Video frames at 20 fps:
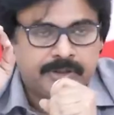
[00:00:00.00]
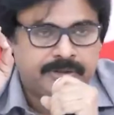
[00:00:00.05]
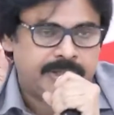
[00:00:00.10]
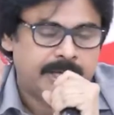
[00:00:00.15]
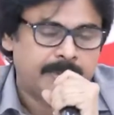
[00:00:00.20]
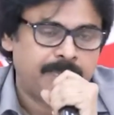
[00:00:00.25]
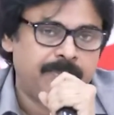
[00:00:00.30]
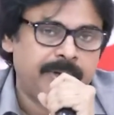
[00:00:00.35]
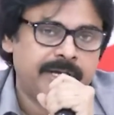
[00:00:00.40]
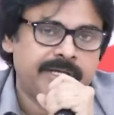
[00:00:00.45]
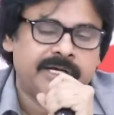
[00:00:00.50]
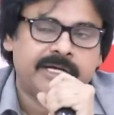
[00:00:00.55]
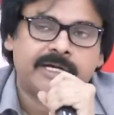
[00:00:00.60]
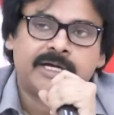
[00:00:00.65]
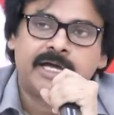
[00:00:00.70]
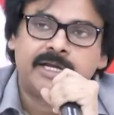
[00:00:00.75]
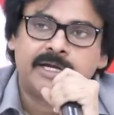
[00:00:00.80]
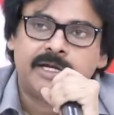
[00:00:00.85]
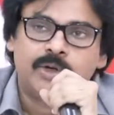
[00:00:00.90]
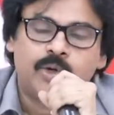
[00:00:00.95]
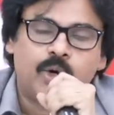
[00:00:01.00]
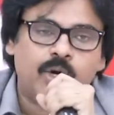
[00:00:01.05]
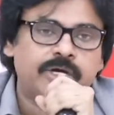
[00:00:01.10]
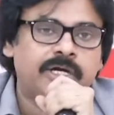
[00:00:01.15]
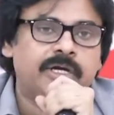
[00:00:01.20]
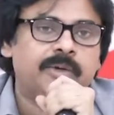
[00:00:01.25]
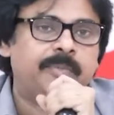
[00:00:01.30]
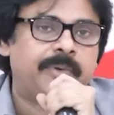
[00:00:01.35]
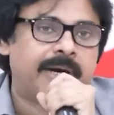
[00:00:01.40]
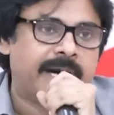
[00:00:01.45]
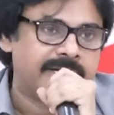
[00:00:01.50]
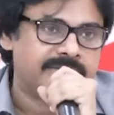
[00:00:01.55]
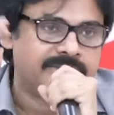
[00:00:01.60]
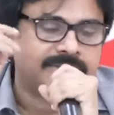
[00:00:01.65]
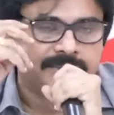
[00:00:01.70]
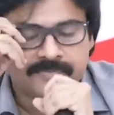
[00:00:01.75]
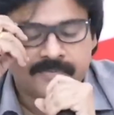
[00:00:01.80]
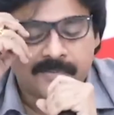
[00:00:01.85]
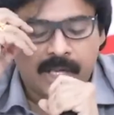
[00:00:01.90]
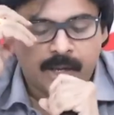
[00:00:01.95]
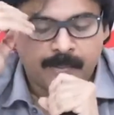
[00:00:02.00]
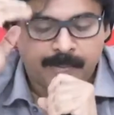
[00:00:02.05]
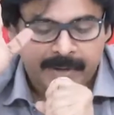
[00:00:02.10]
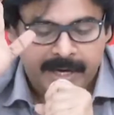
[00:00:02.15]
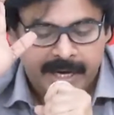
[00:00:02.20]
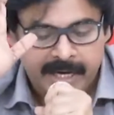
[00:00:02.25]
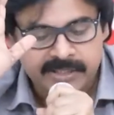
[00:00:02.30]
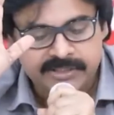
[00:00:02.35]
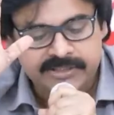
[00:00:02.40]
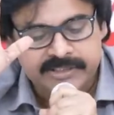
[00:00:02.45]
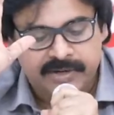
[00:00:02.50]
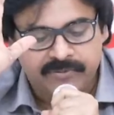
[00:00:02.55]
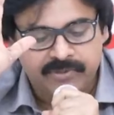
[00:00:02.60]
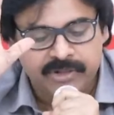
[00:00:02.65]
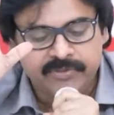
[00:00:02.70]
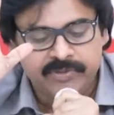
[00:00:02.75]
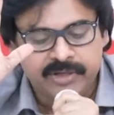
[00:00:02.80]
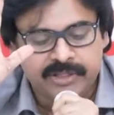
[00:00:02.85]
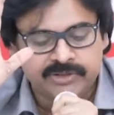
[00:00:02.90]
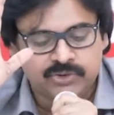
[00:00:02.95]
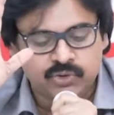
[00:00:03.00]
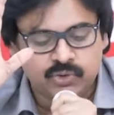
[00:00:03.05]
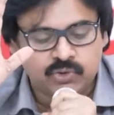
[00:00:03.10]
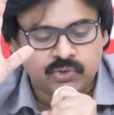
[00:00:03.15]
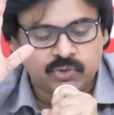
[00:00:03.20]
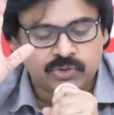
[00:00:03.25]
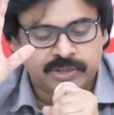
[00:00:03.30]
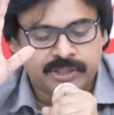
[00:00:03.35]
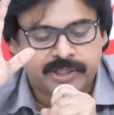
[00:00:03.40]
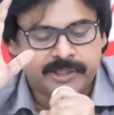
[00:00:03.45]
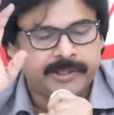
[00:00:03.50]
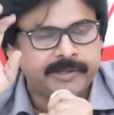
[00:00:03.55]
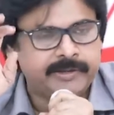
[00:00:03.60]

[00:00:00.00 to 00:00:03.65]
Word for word: డెబ్బై రకాల లోకల్ బ్రాండ్స్ ఆ బ్రాండ్స్ ఎవరివి అని చూసుకుంటే